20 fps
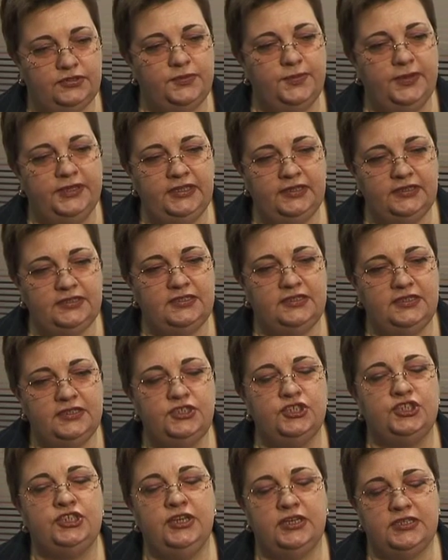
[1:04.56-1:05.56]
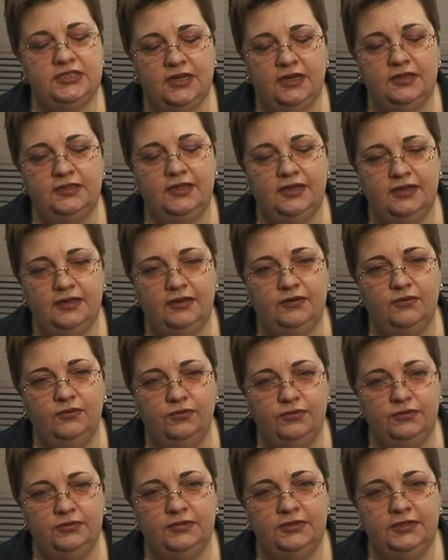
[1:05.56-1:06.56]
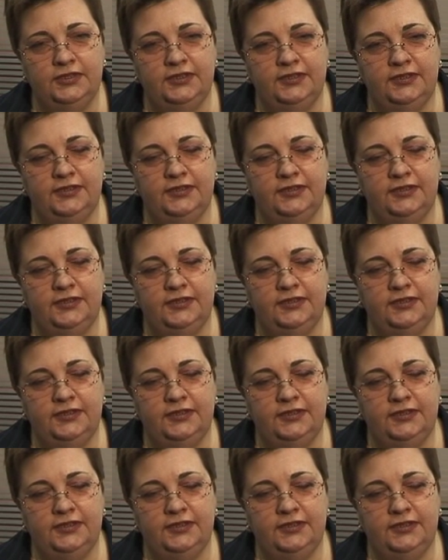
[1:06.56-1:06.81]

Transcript: смотри, сидеть и ждать, когда он